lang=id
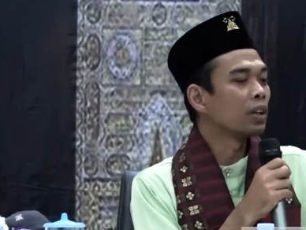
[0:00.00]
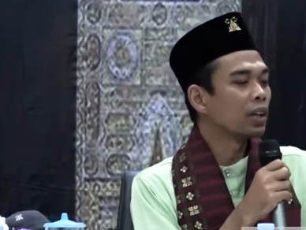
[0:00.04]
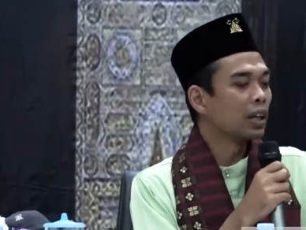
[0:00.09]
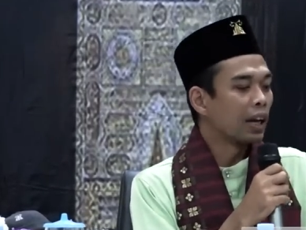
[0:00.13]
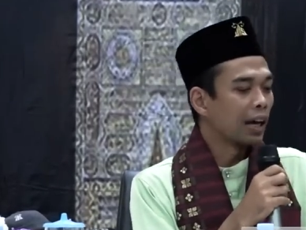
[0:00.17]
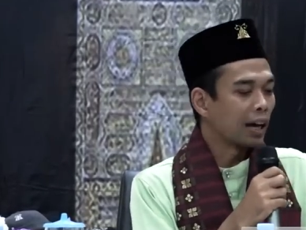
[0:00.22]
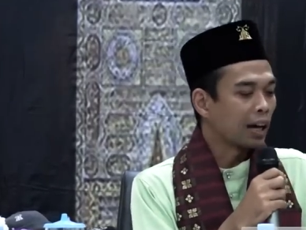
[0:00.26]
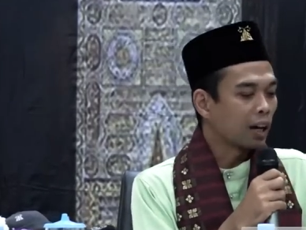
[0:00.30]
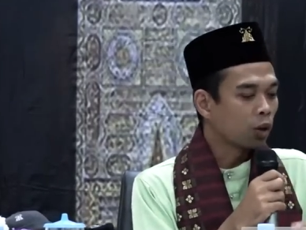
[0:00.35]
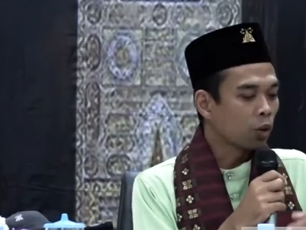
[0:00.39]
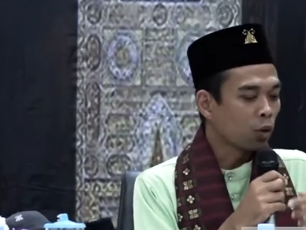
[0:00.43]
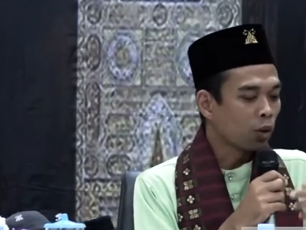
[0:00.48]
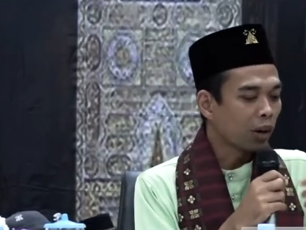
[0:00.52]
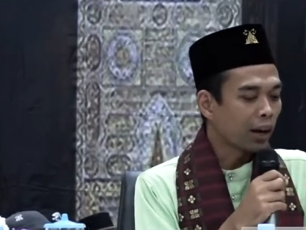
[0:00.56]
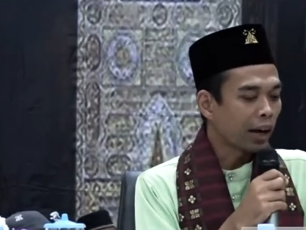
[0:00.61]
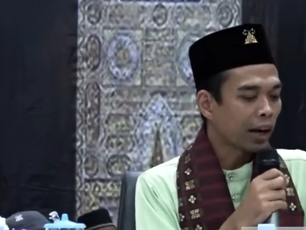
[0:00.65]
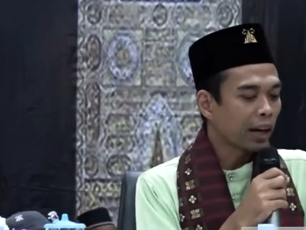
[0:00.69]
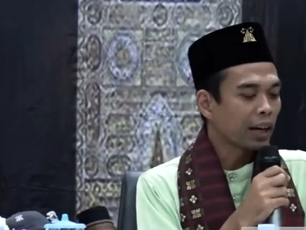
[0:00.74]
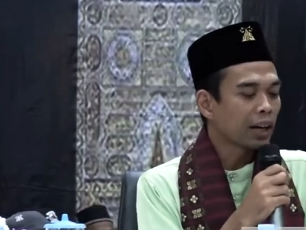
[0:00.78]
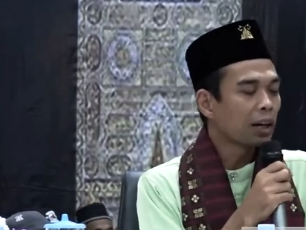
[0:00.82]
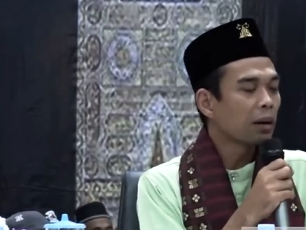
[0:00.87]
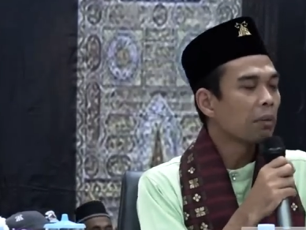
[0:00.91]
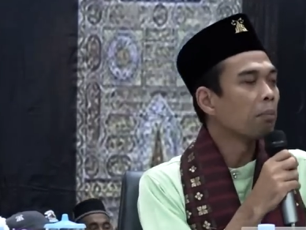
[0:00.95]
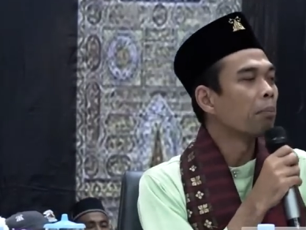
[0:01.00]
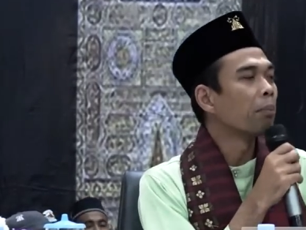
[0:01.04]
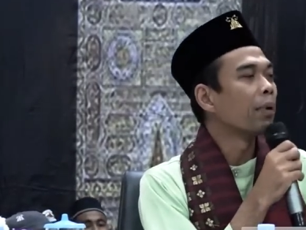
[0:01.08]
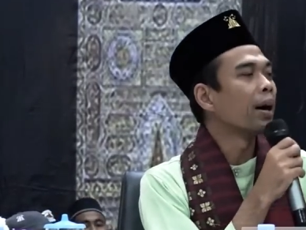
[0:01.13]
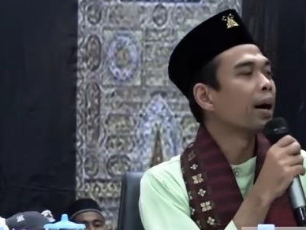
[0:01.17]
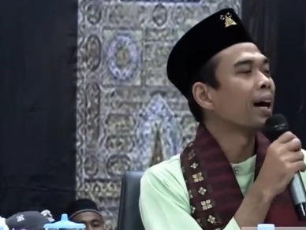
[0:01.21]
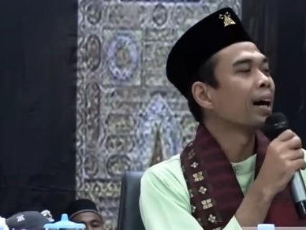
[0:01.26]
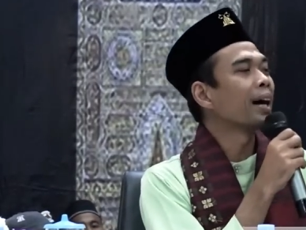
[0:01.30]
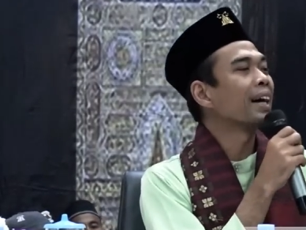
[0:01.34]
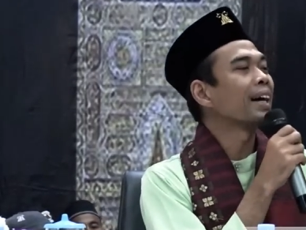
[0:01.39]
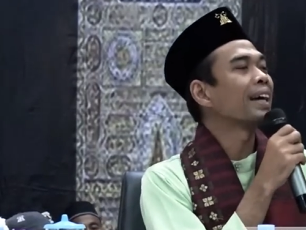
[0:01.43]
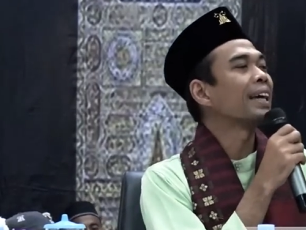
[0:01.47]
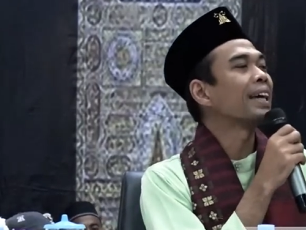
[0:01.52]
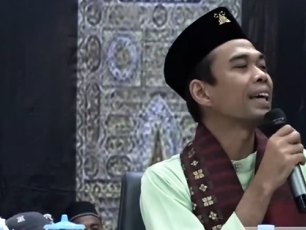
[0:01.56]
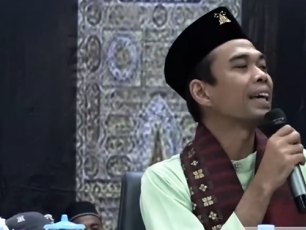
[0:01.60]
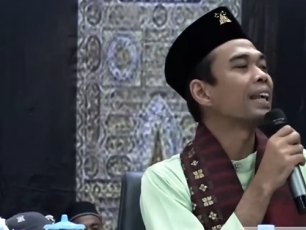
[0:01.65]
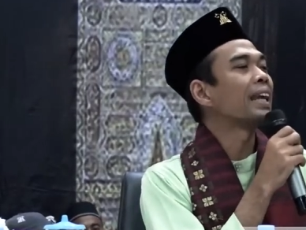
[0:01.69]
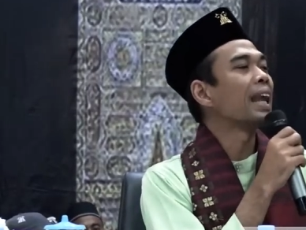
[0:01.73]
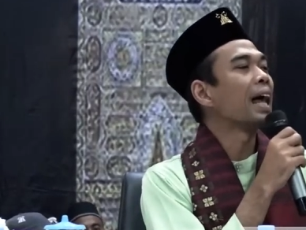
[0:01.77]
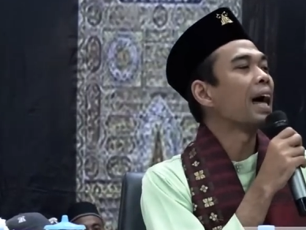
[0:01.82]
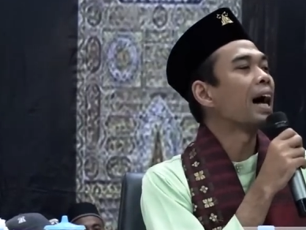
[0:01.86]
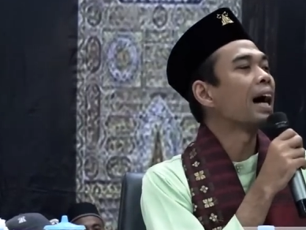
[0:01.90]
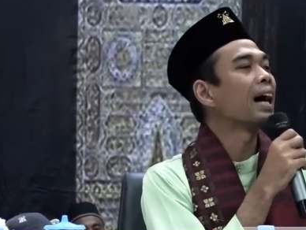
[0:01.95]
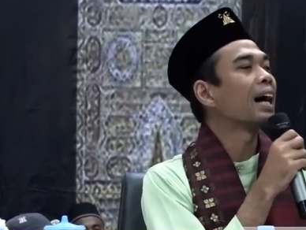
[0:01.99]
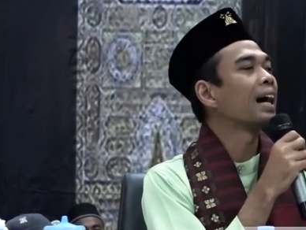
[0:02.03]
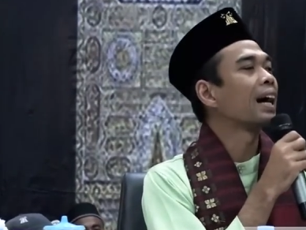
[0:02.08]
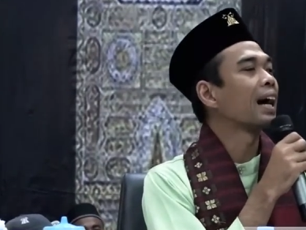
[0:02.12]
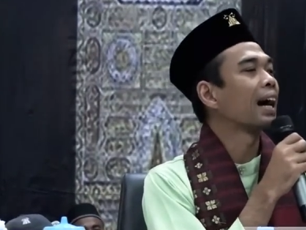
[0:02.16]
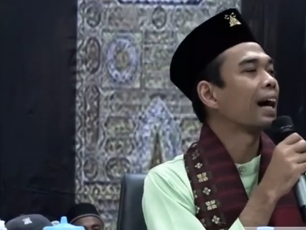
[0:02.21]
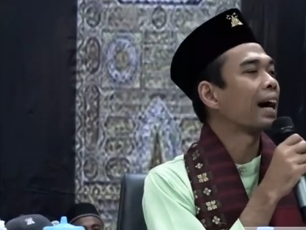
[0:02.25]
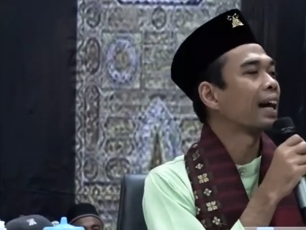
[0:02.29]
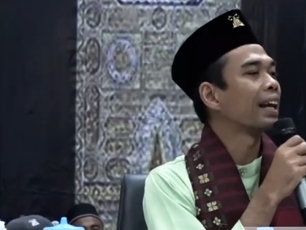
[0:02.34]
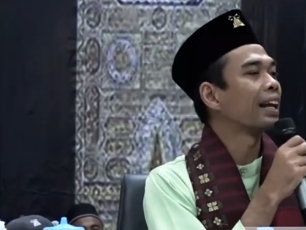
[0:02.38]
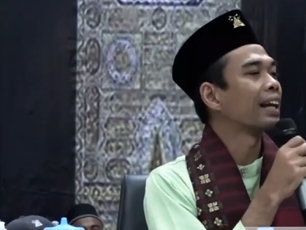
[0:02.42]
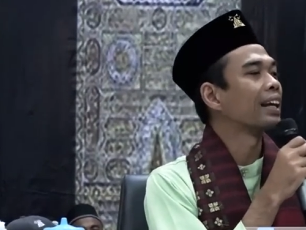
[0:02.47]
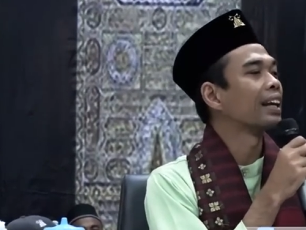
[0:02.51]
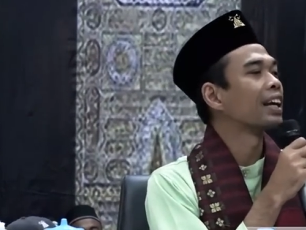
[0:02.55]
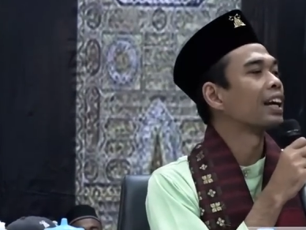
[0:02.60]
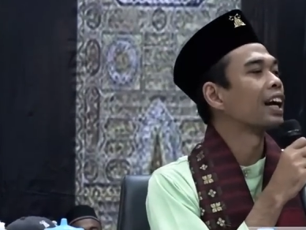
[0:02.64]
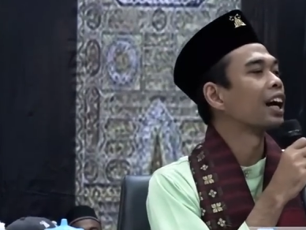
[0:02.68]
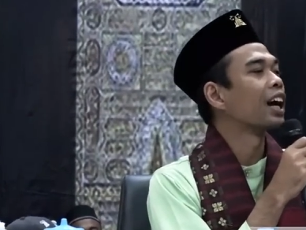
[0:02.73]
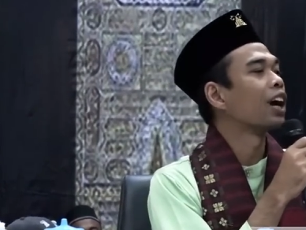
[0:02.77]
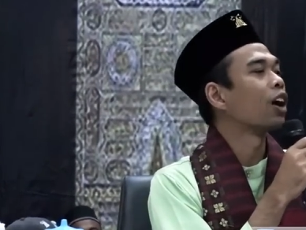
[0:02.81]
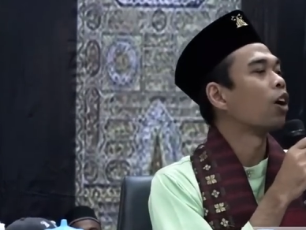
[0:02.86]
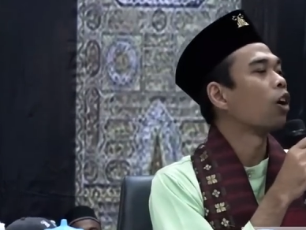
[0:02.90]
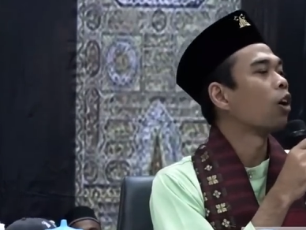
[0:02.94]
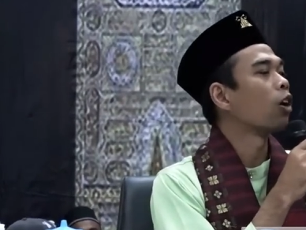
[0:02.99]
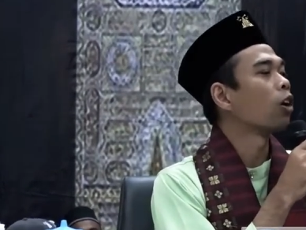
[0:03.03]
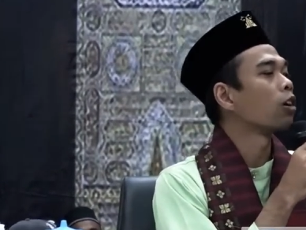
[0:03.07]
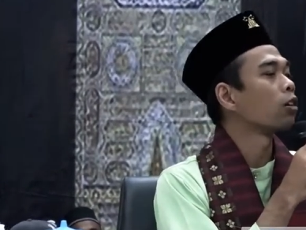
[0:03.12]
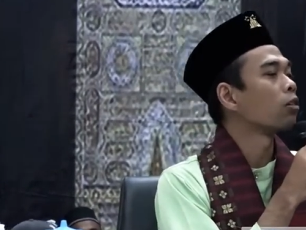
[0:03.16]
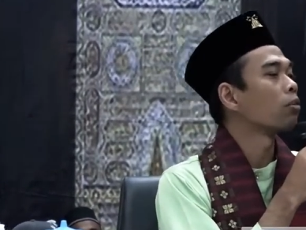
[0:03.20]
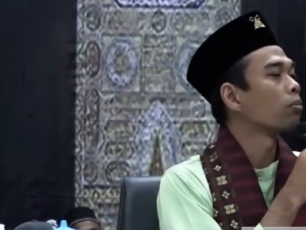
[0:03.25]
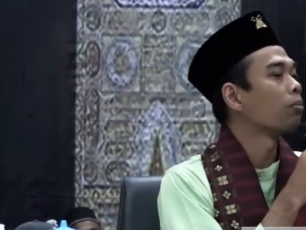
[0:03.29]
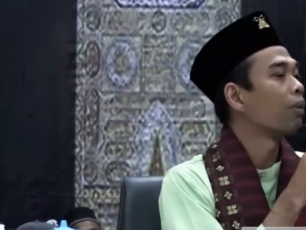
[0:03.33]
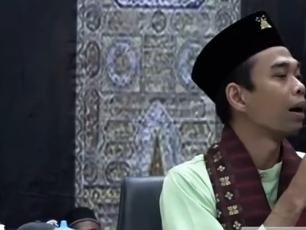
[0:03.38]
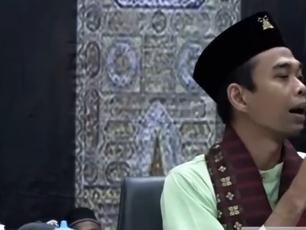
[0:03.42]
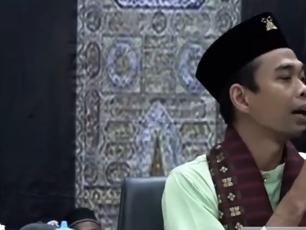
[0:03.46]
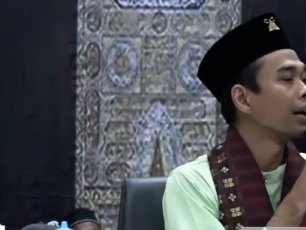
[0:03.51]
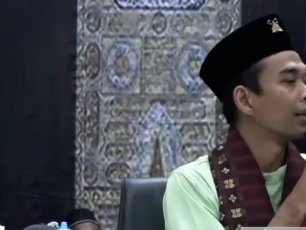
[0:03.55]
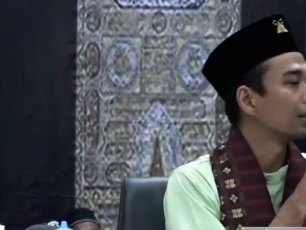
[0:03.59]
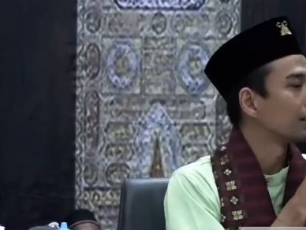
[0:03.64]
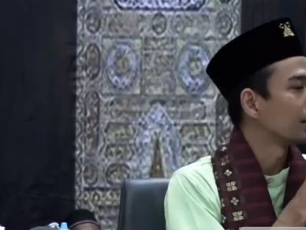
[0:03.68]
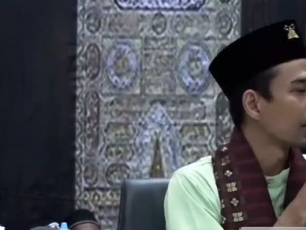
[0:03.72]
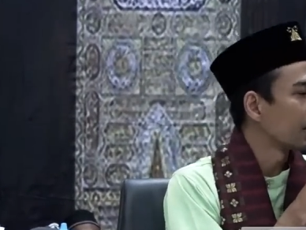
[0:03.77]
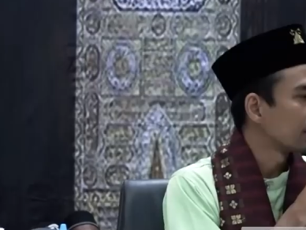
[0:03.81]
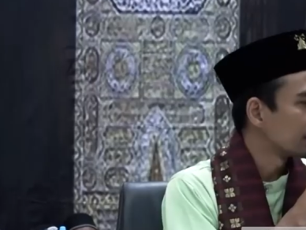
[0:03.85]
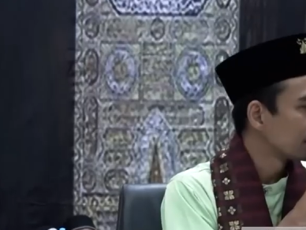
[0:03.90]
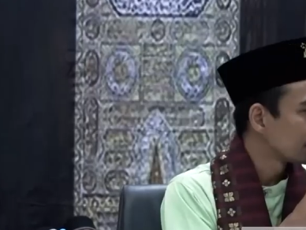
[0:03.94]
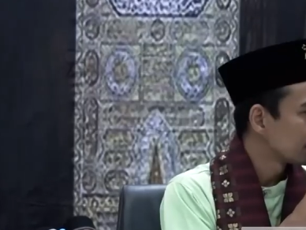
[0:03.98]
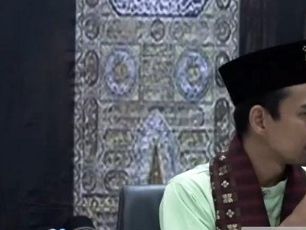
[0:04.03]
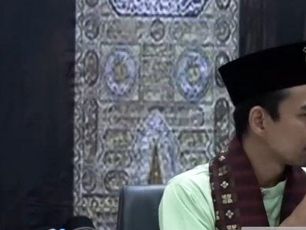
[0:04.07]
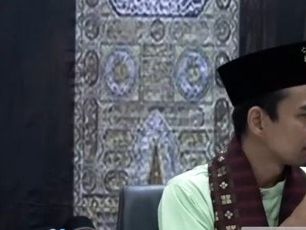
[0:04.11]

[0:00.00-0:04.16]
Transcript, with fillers: dilakukan menghilangkan kehormatan.